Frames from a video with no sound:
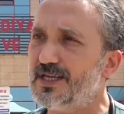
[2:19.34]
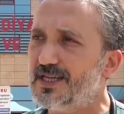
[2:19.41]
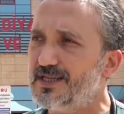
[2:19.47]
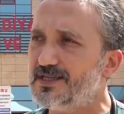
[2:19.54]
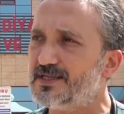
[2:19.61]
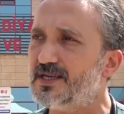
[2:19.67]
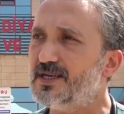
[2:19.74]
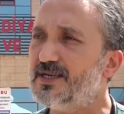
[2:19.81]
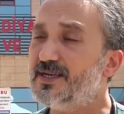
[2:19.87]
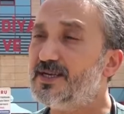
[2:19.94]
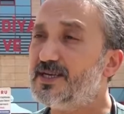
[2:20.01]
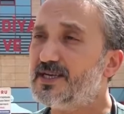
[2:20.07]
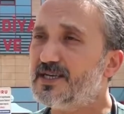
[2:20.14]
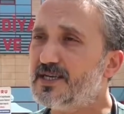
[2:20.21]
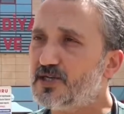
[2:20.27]
değiliz.
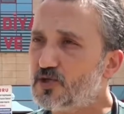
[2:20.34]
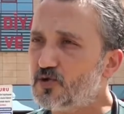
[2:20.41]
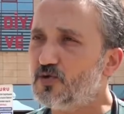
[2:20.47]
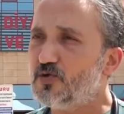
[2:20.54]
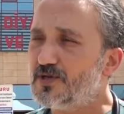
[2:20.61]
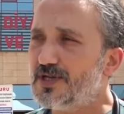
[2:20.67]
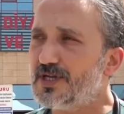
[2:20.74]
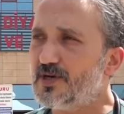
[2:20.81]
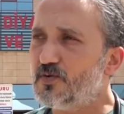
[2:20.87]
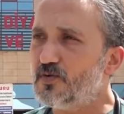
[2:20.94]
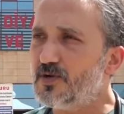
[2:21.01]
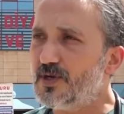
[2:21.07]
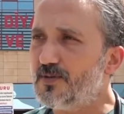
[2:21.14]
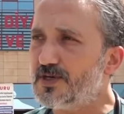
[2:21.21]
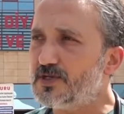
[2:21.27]
E, şunu özellikle
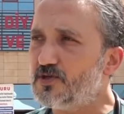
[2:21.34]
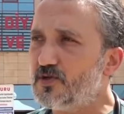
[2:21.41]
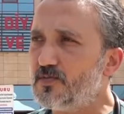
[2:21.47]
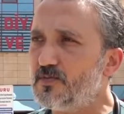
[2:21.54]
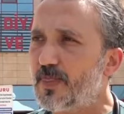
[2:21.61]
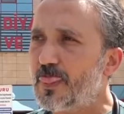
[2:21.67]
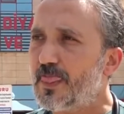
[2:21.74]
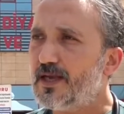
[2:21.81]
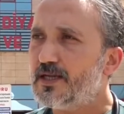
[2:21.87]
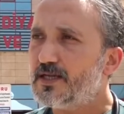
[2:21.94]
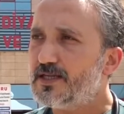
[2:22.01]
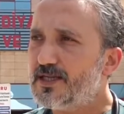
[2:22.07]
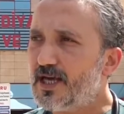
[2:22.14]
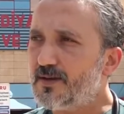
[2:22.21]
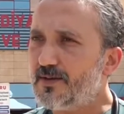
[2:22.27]
vurgulamak istiyorum.
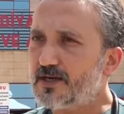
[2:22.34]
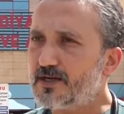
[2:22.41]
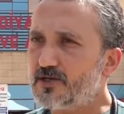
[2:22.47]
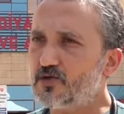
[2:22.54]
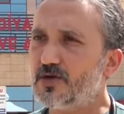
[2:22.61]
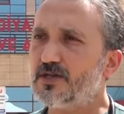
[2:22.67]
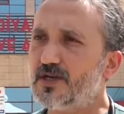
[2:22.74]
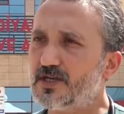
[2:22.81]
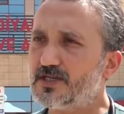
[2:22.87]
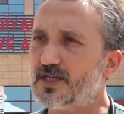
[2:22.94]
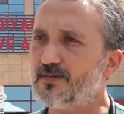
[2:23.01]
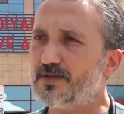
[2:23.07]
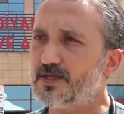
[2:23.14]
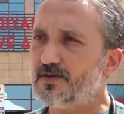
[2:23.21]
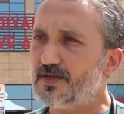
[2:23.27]
Diyarbakır'ın şu anda
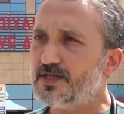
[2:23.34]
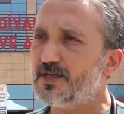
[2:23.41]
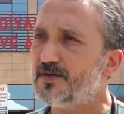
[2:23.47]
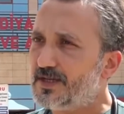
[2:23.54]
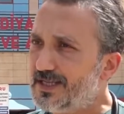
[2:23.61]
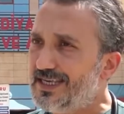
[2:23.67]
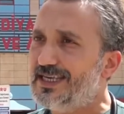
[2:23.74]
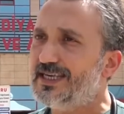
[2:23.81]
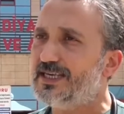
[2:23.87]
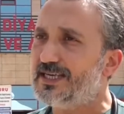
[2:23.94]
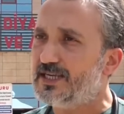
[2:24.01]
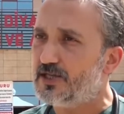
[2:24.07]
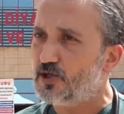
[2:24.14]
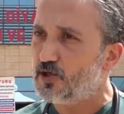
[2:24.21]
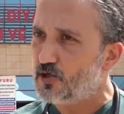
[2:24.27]
aşılama seviyesi evet iyi
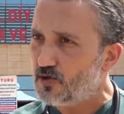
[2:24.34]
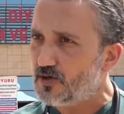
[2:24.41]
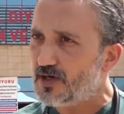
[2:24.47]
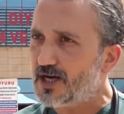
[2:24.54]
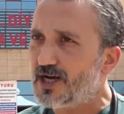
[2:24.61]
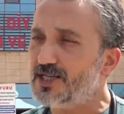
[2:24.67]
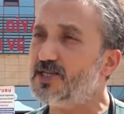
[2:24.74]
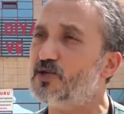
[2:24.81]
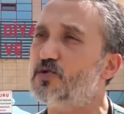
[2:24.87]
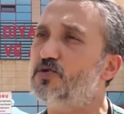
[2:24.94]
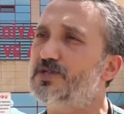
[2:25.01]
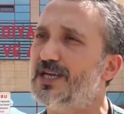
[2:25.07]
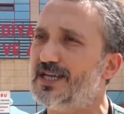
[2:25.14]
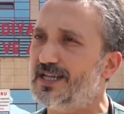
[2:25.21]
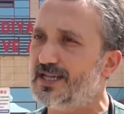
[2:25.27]
gidiyor. Ancak
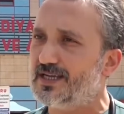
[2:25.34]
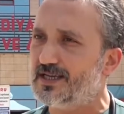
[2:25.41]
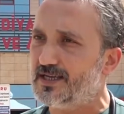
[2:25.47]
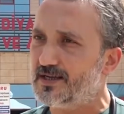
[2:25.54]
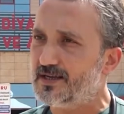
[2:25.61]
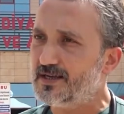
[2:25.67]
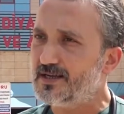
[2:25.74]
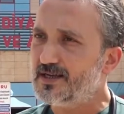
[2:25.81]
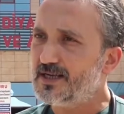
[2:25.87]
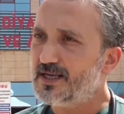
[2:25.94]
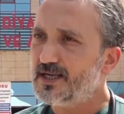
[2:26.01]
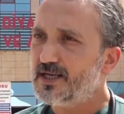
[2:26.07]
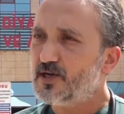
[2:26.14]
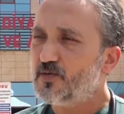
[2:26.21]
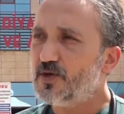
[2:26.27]
yüzde %57.
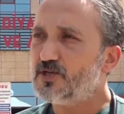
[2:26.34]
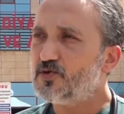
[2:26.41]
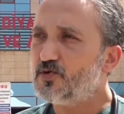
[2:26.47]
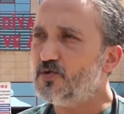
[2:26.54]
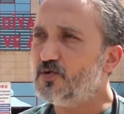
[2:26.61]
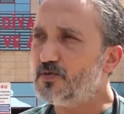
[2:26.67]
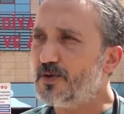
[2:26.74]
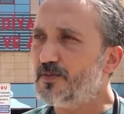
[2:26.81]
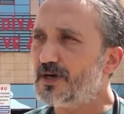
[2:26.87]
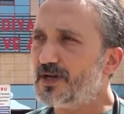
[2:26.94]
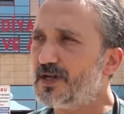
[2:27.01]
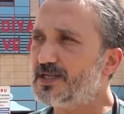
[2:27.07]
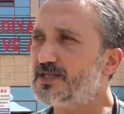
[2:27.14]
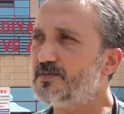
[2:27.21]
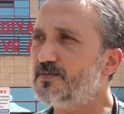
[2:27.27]
Ve şunu unutmamak
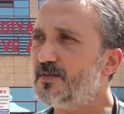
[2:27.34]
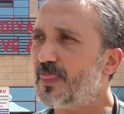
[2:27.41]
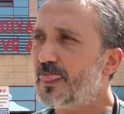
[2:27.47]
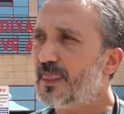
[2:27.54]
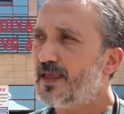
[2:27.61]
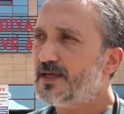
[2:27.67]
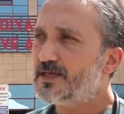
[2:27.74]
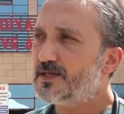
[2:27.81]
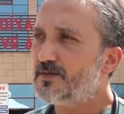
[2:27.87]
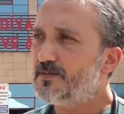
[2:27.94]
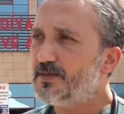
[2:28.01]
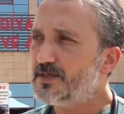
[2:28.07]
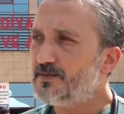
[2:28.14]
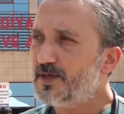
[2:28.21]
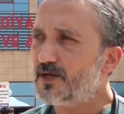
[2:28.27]
lazım. Şimdi
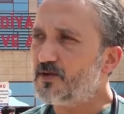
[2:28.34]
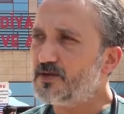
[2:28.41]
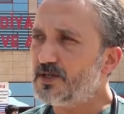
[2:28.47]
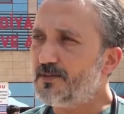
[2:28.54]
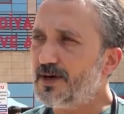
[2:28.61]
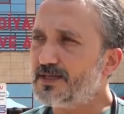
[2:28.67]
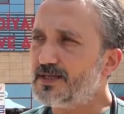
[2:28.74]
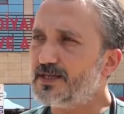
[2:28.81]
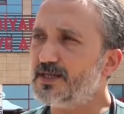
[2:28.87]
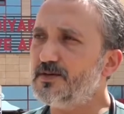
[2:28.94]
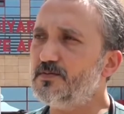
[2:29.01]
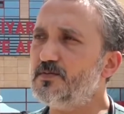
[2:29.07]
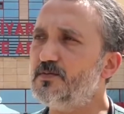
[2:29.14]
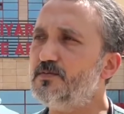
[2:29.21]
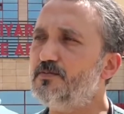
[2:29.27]
biz biraz önce
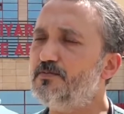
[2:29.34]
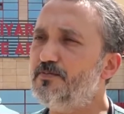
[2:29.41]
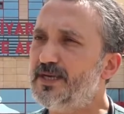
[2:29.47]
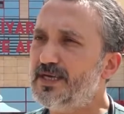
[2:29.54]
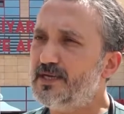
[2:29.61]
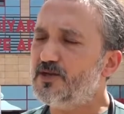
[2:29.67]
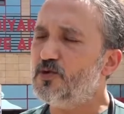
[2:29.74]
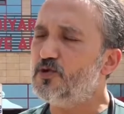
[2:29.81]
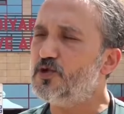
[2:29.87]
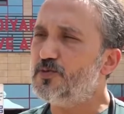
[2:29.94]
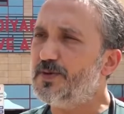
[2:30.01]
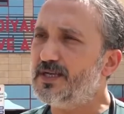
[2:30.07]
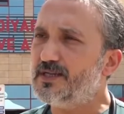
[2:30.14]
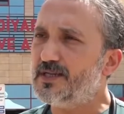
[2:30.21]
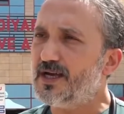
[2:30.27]
bahsettim 100
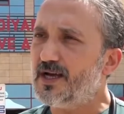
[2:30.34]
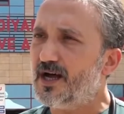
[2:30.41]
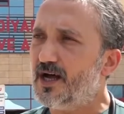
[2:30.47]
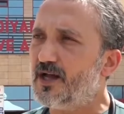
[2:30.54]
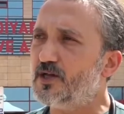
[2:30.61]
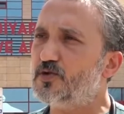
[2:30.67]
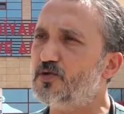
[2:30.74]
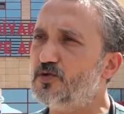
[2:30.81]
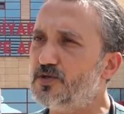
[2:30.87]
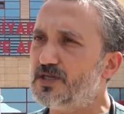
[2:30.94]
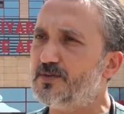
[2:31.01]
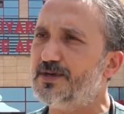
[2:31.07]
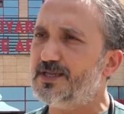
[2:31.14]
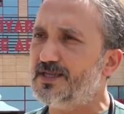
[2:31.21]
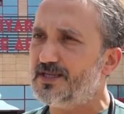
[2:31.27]
binde
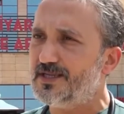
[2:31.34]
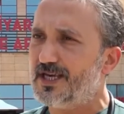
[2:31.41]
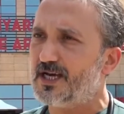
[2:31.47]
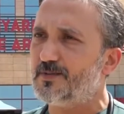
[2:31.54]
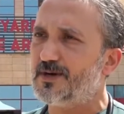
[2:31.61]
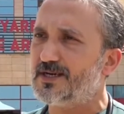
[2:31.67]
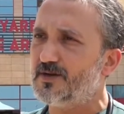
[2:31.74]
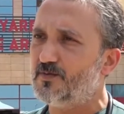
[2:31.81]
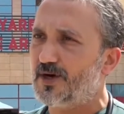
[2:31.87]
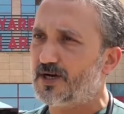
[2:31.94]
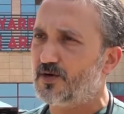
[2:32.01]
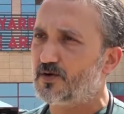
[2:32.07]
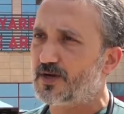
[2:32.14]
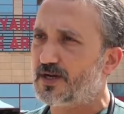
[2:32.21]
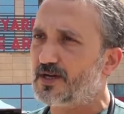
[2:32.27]
627 Diyarbakır'ın
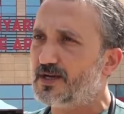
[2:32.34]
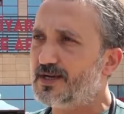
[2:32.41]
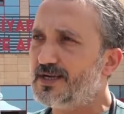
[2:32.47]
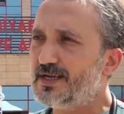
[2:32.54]
vaka oranı.